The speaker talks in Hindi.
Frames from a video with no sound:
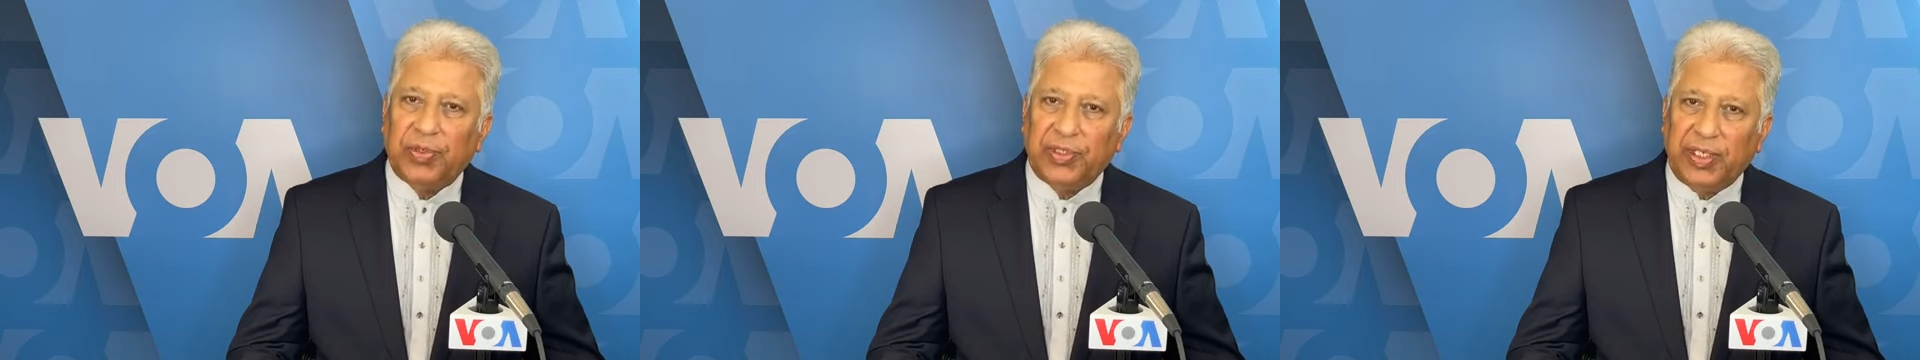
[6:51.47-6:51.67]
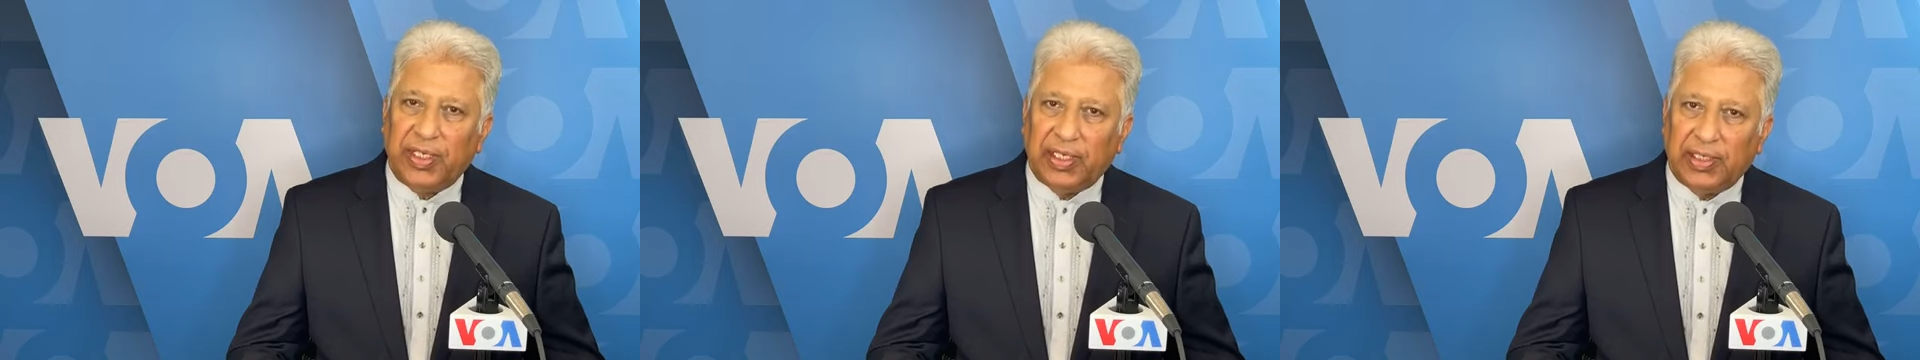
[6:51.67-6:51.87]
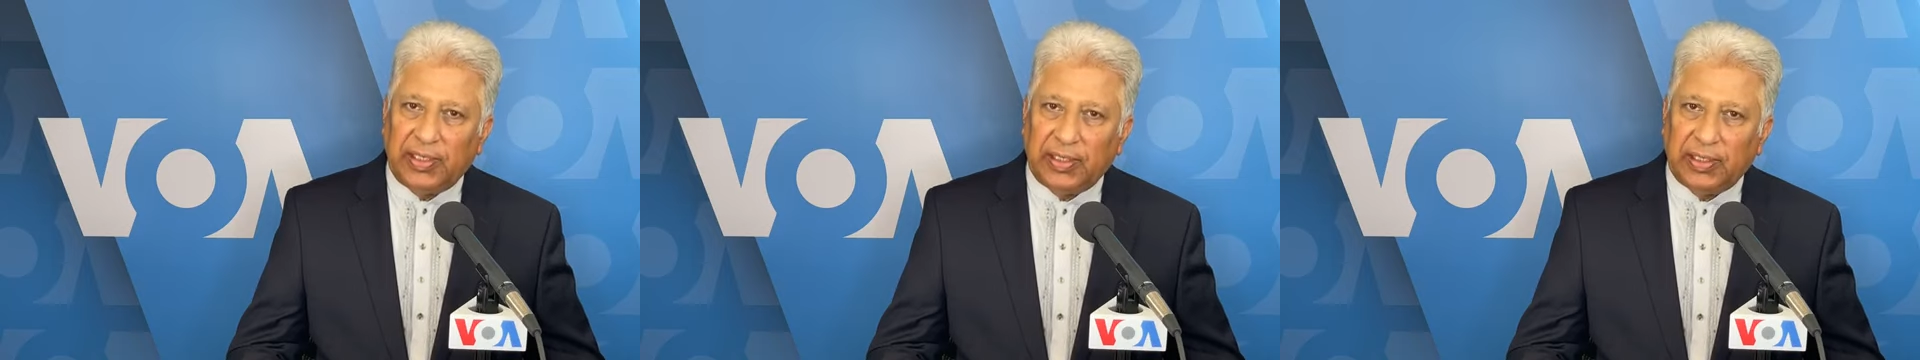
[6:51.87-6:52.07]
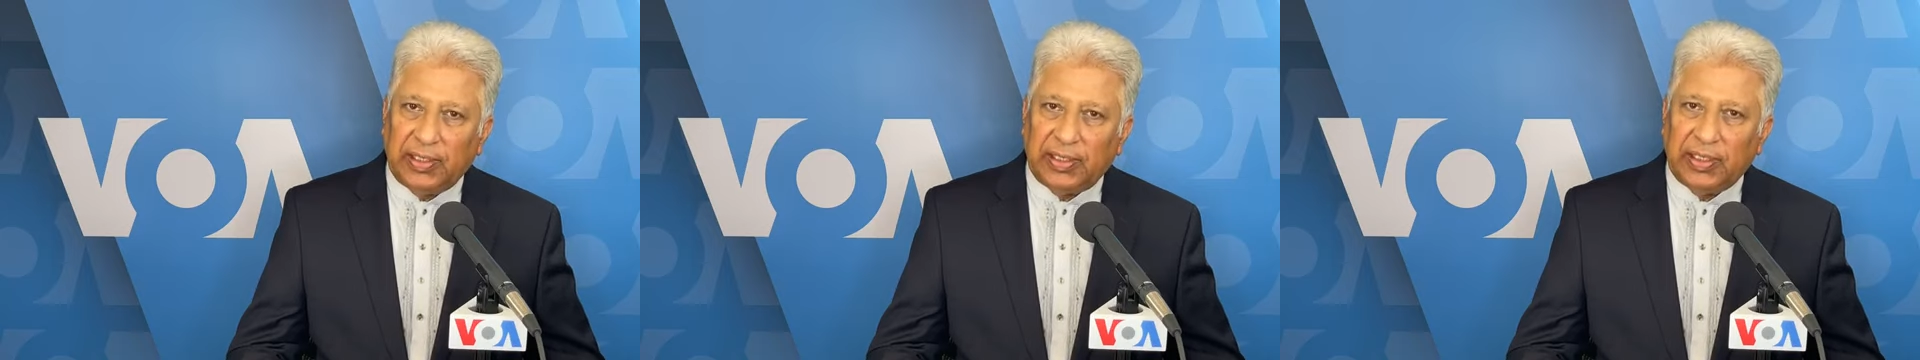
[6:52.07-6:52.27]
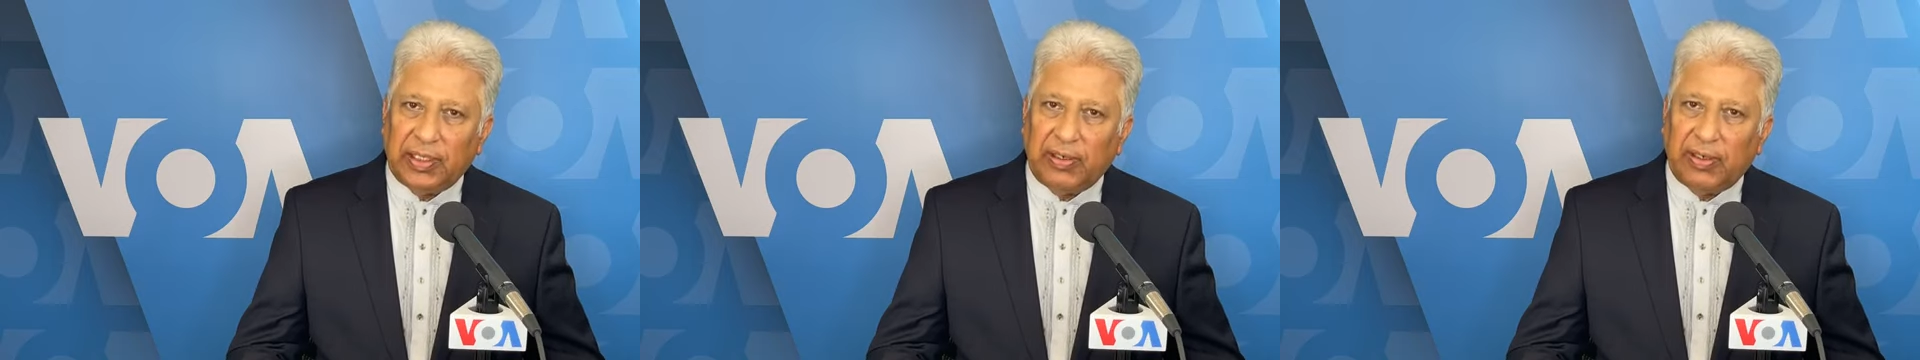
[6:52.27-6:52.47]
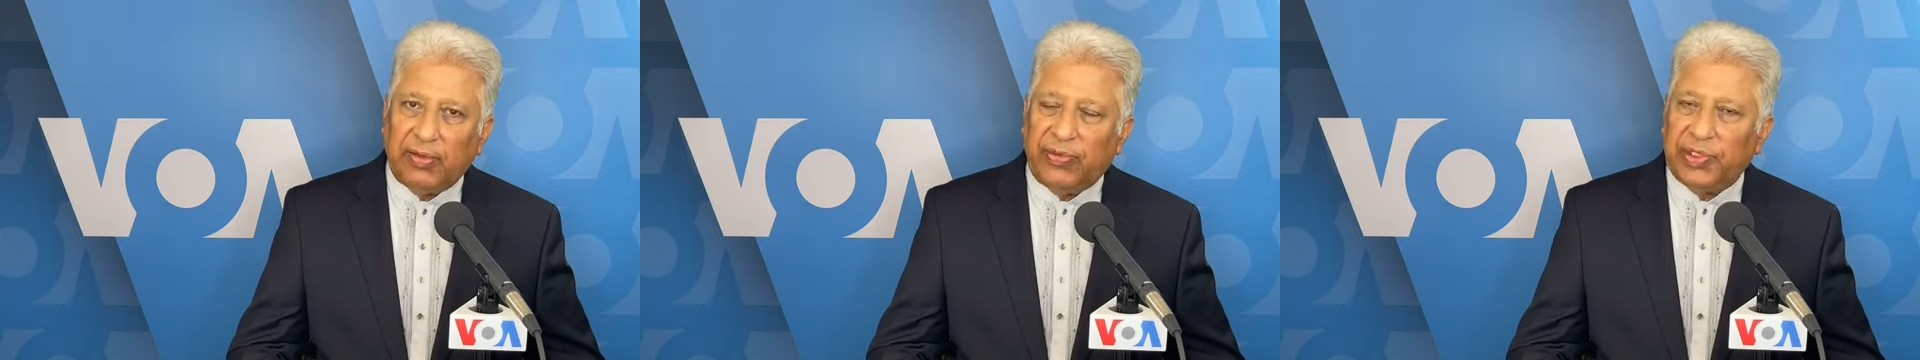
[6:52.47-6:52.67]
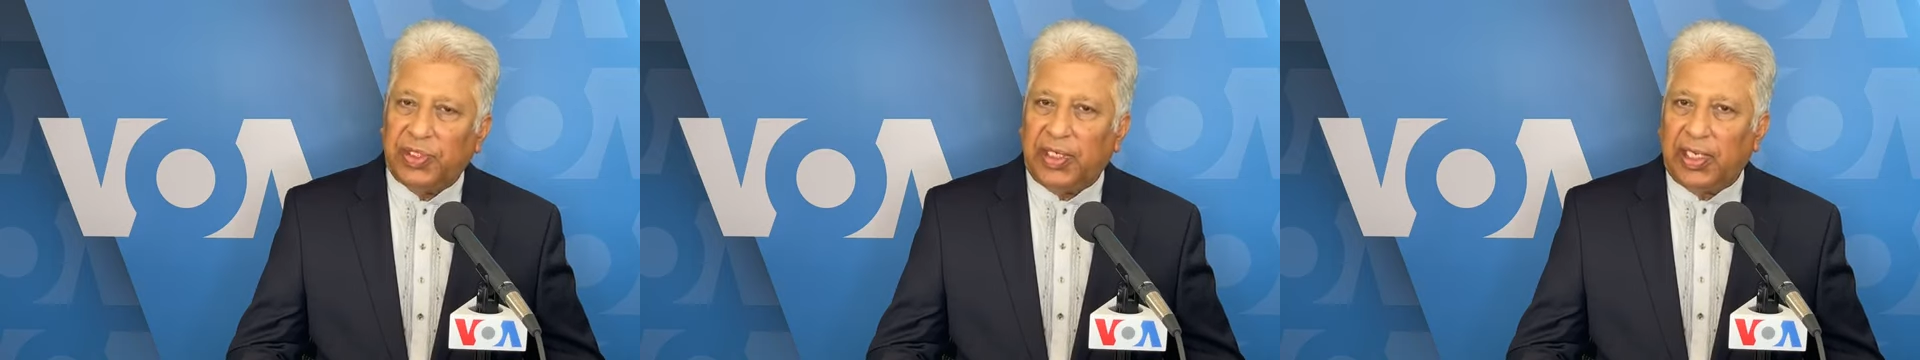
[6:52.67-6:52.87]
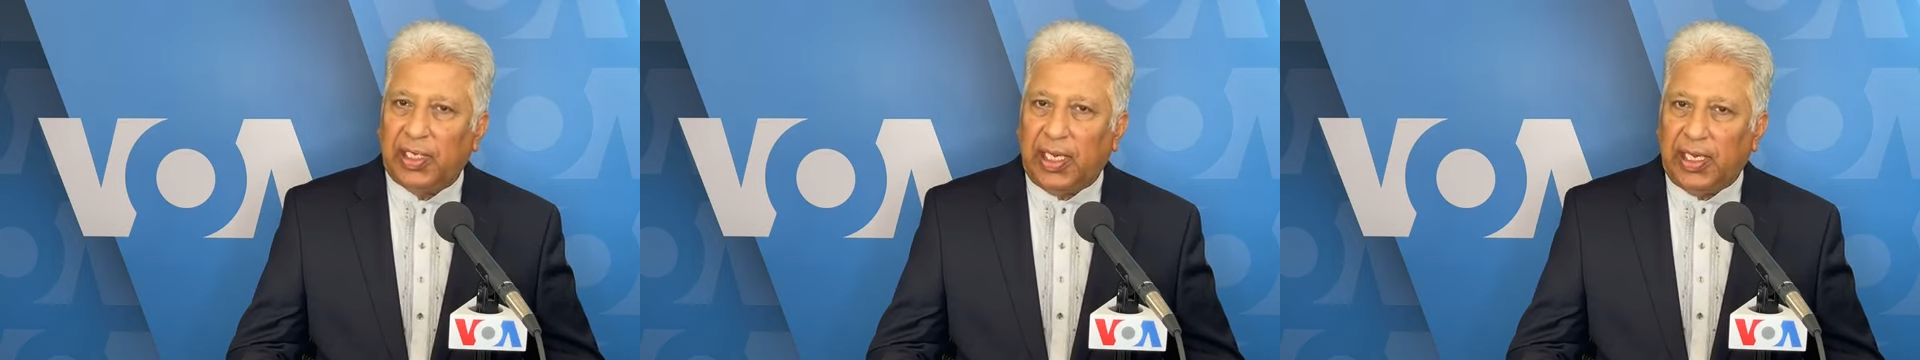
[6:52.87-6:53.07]

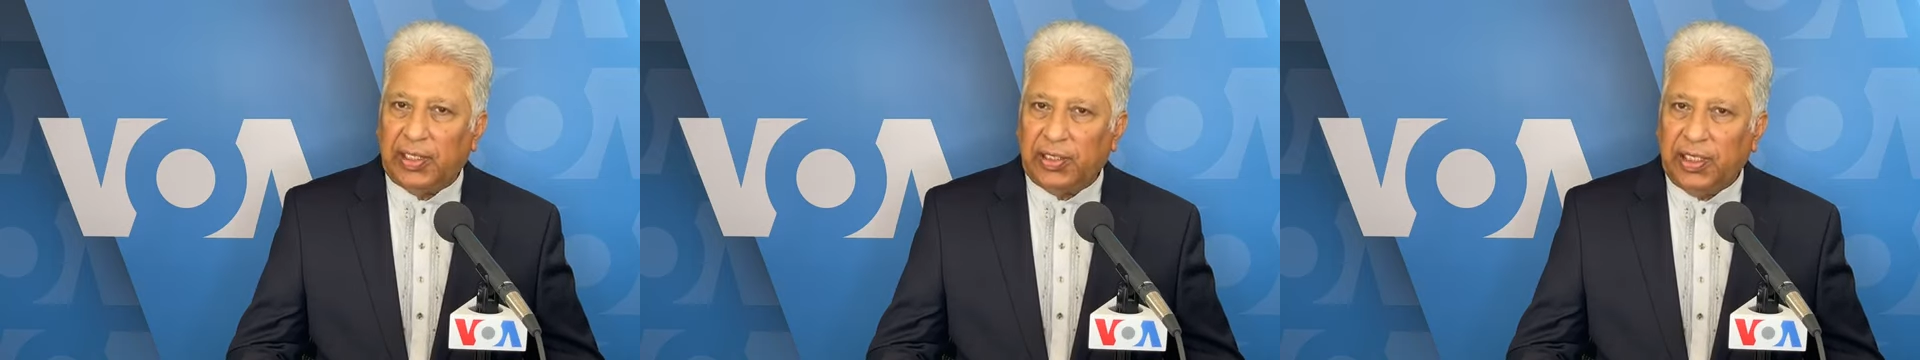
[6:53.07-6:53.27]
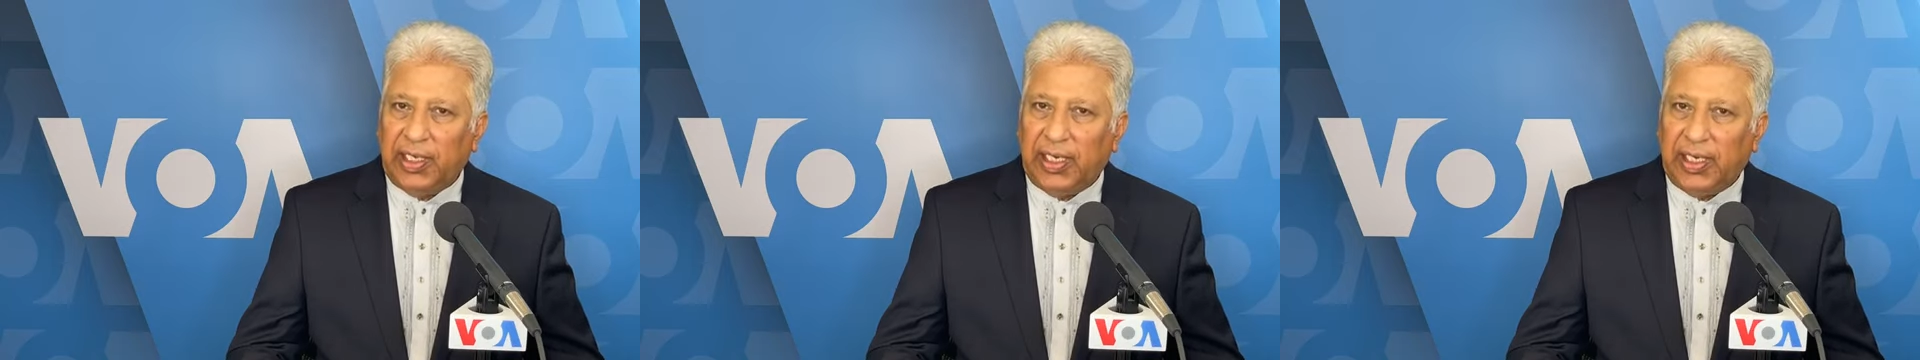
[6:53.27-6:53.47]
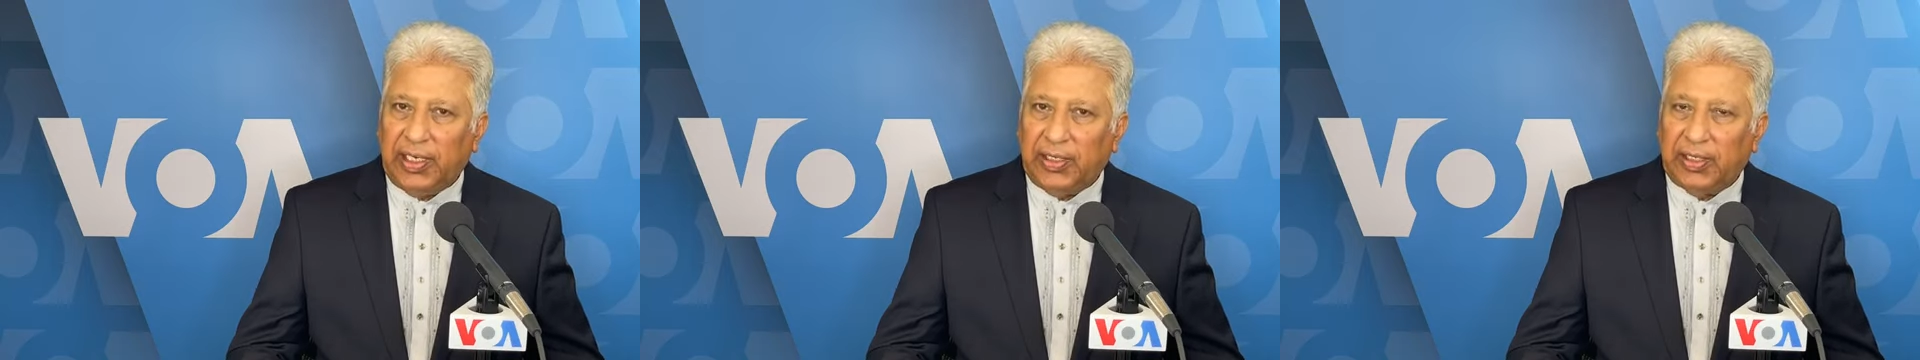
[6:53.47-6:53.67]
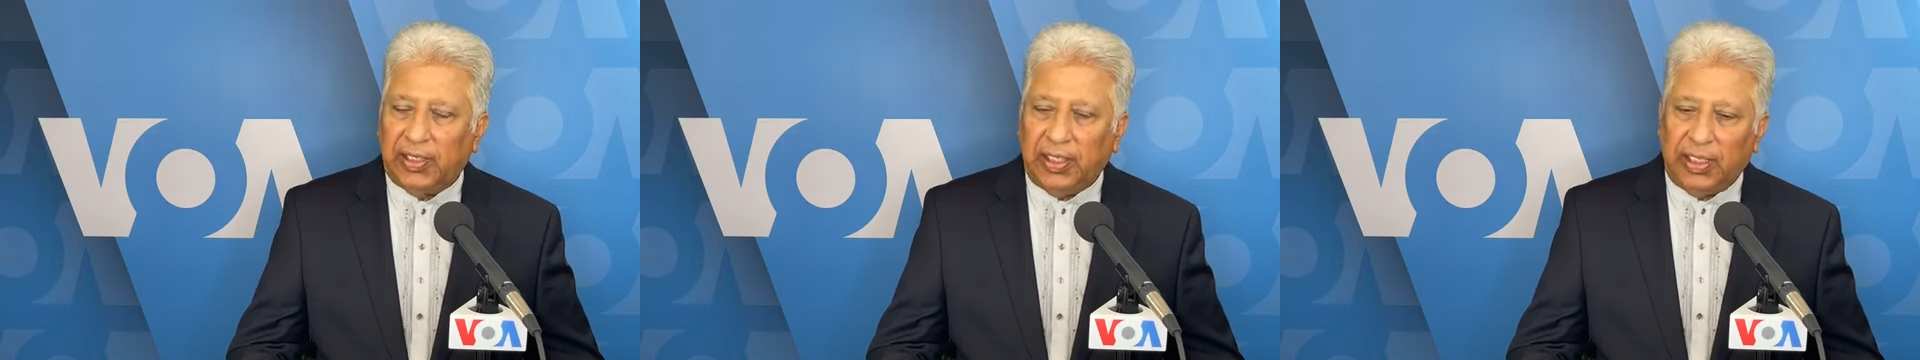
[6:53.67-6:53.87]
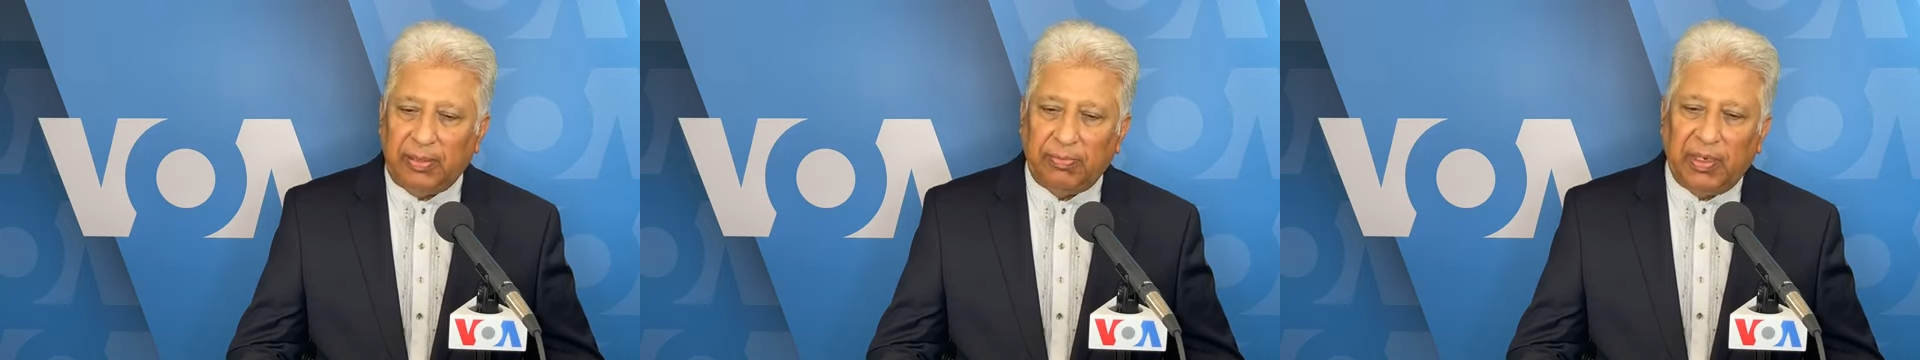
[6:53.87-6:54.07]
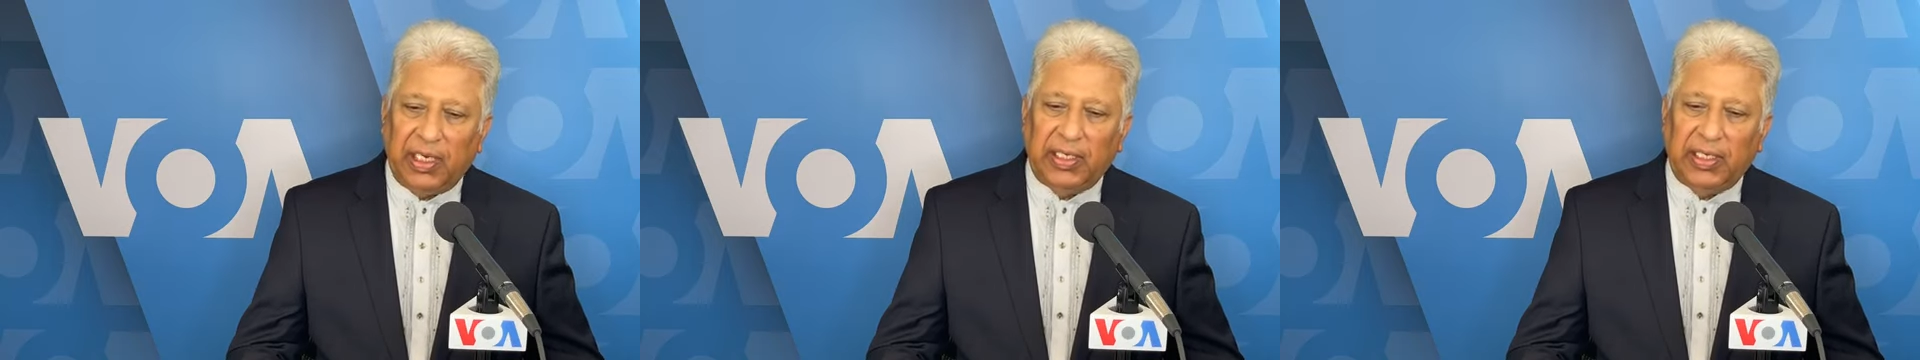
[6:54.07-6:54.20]
वजीर खारजा एंटनी